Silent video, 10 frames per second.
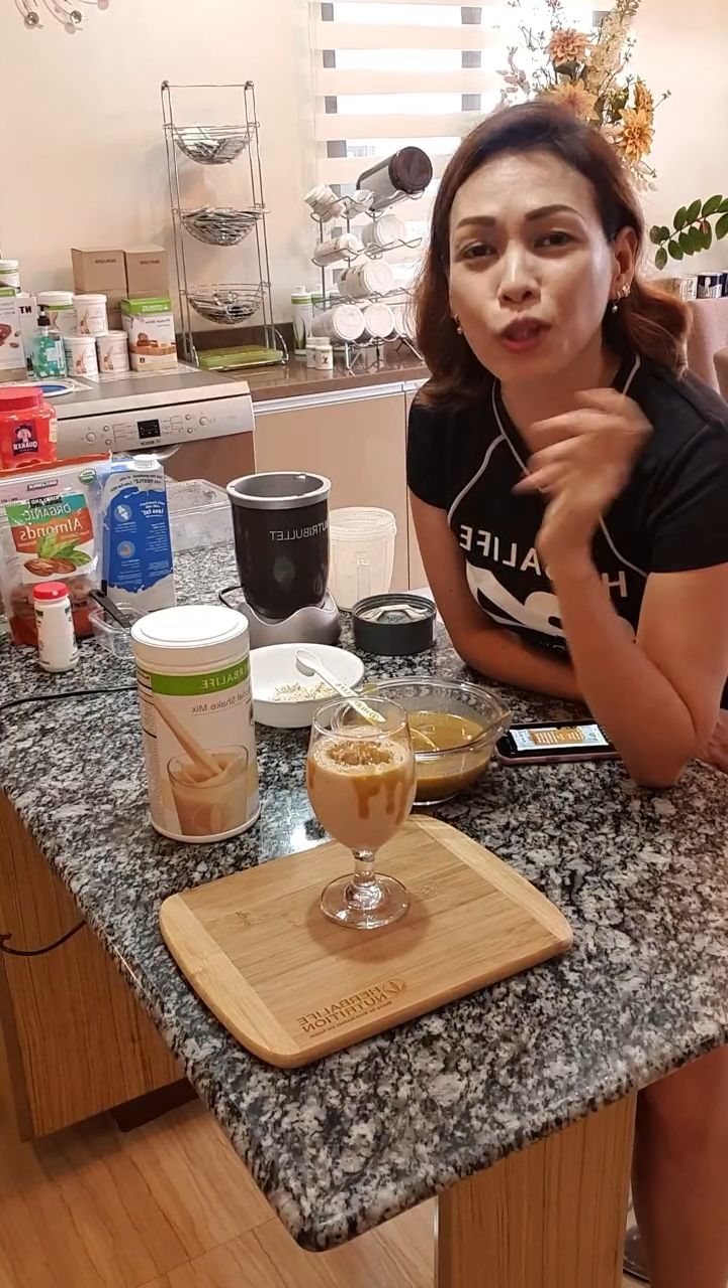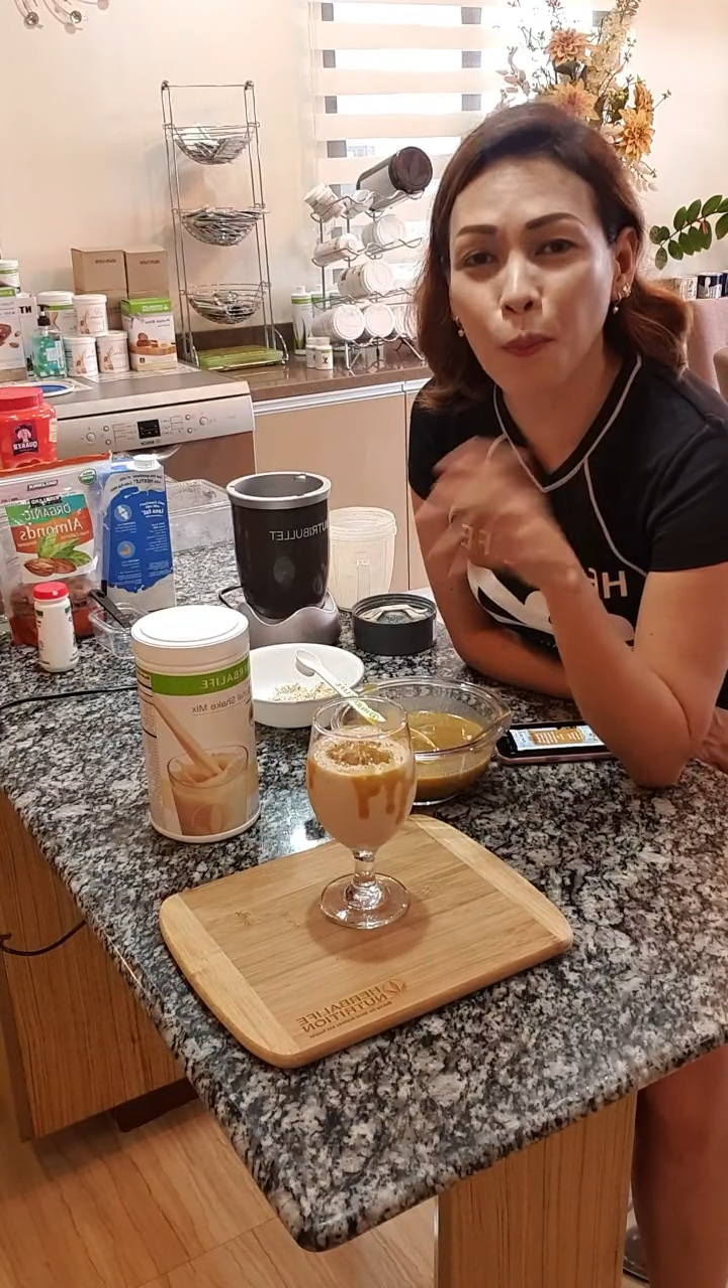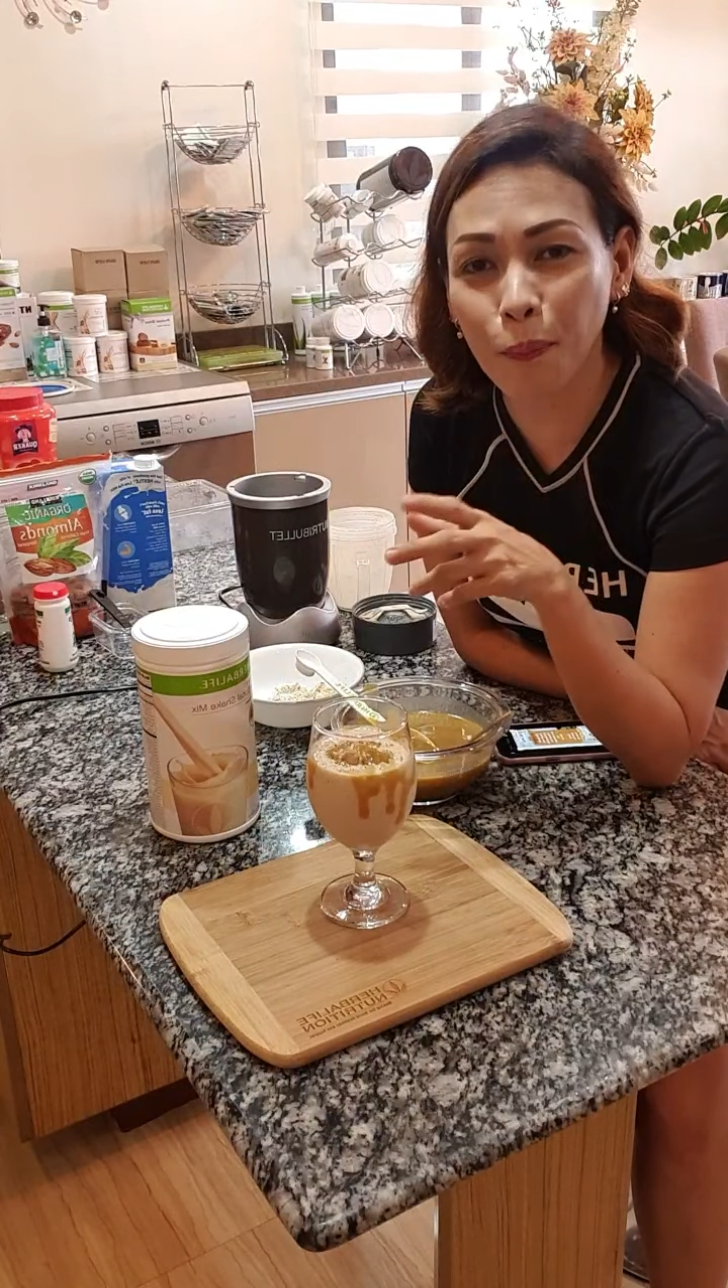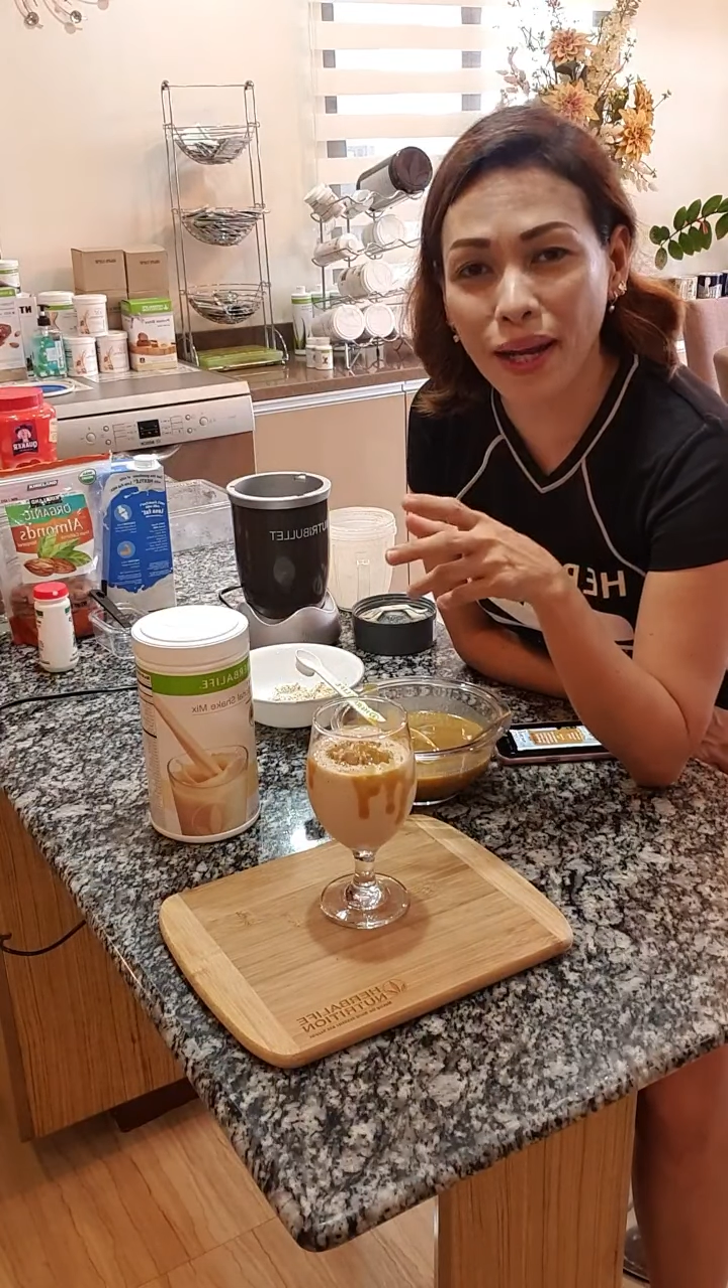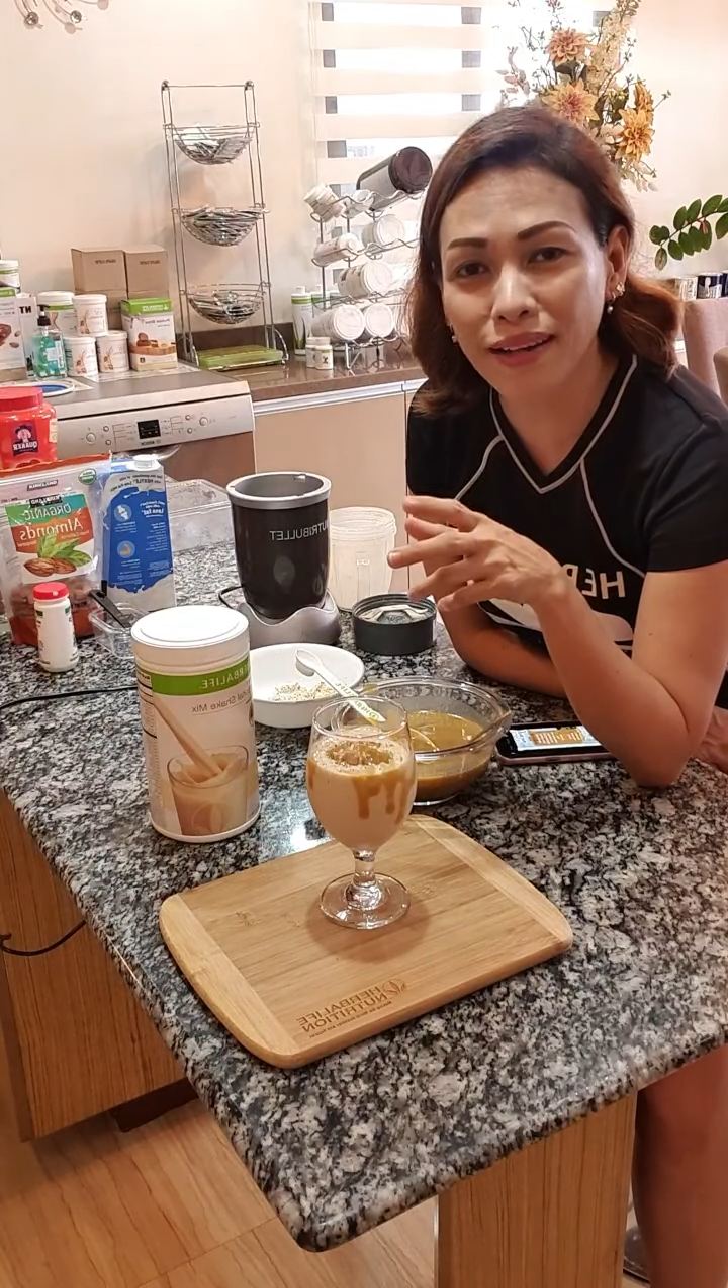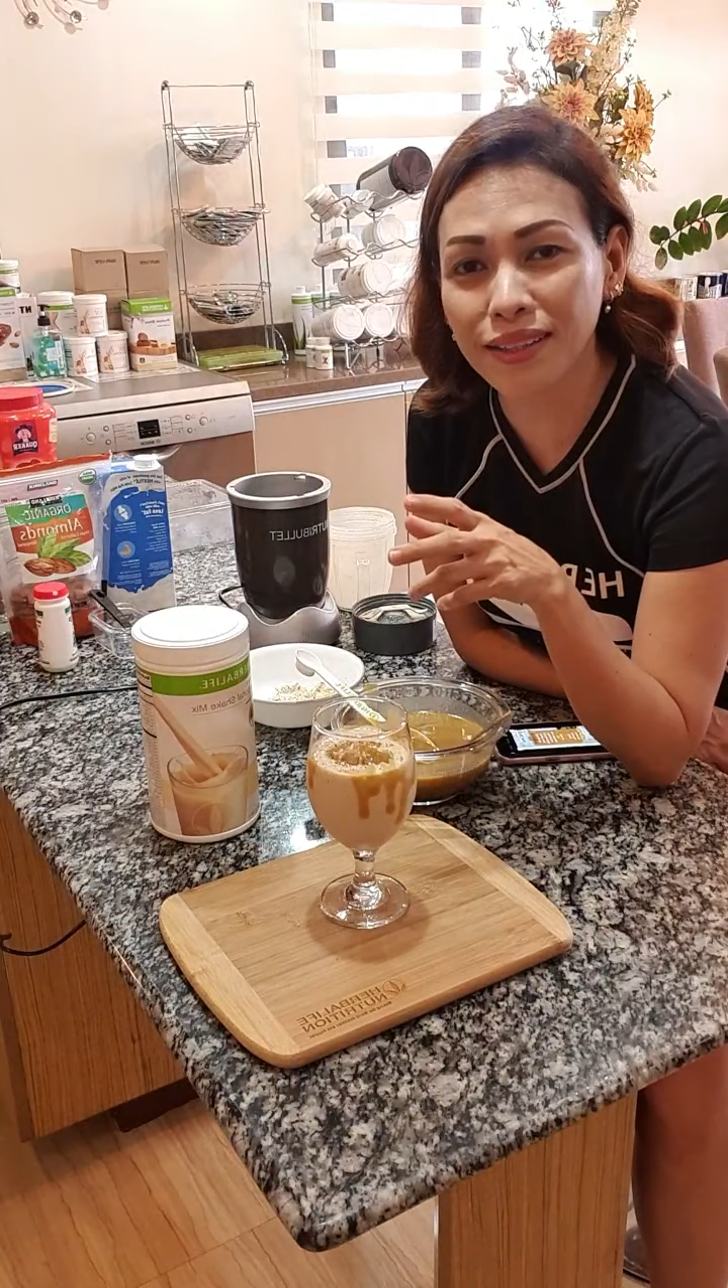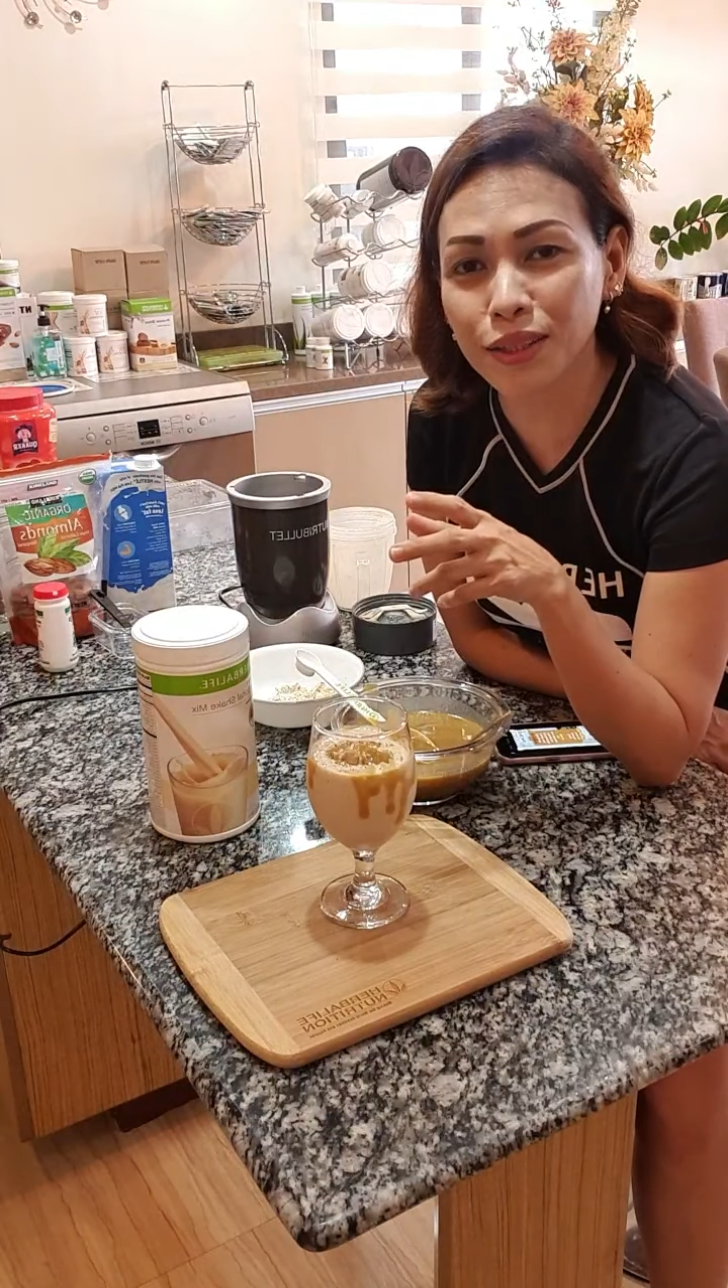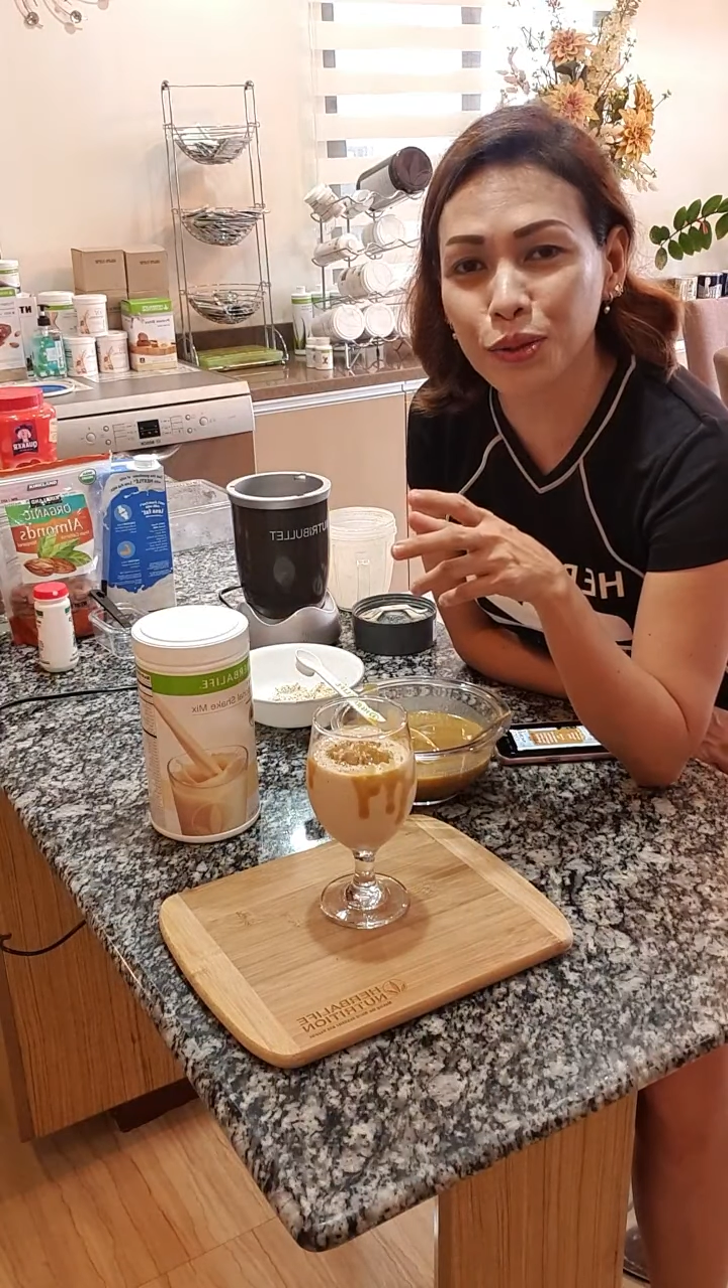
i-compare na